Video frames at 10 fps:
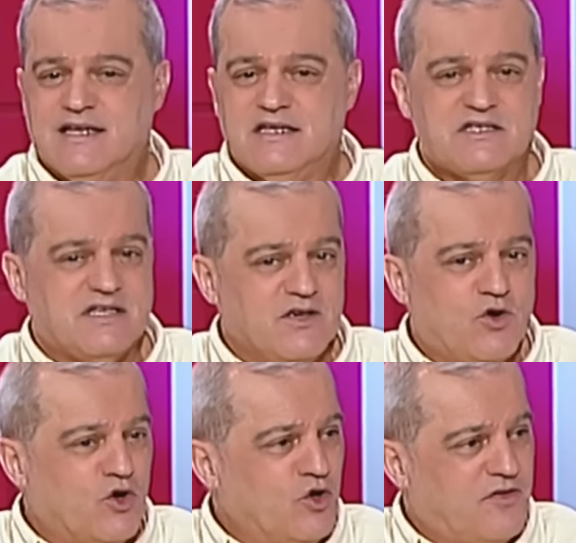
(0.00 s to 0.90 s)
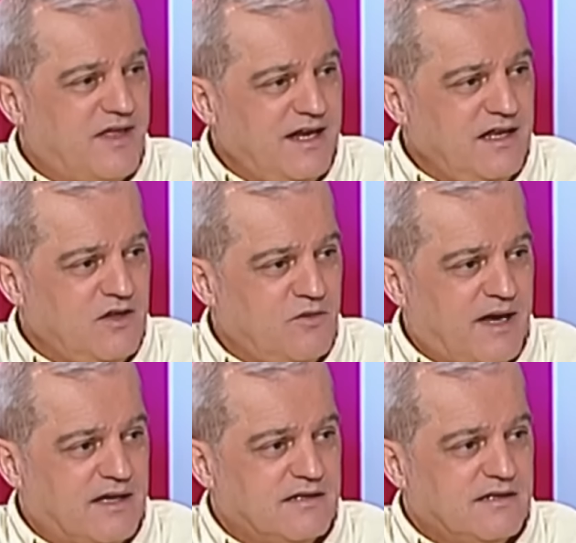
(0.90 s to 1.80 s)
sin conocer el
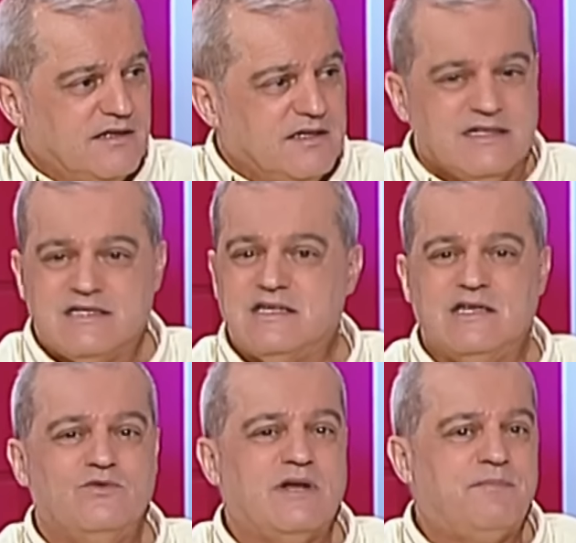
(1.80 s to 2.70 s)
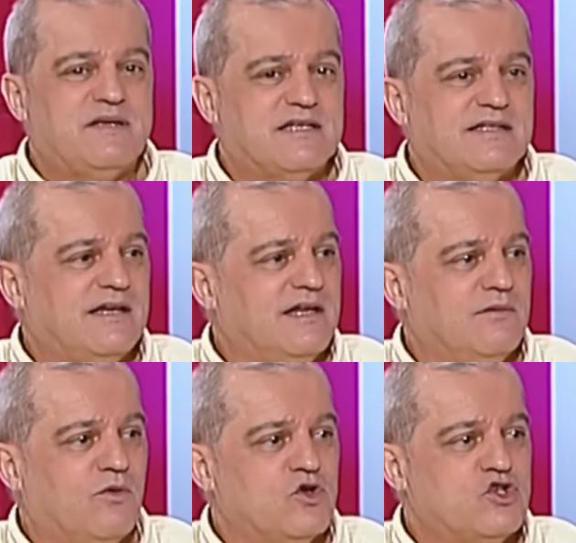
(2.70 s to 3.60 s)
idioma, sin una peseta en el
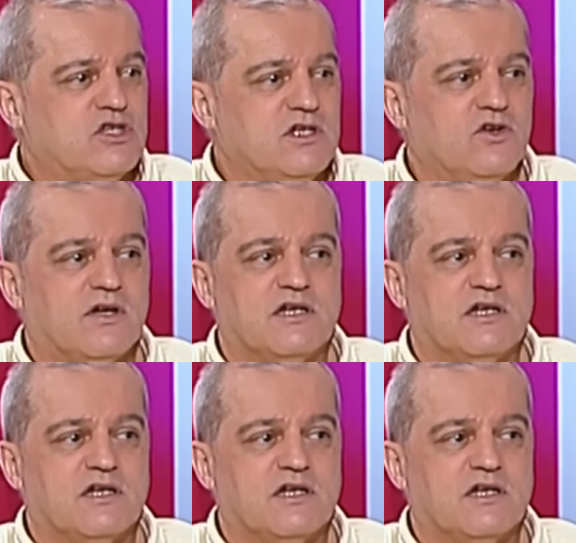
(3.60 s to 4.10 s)
bolsillo que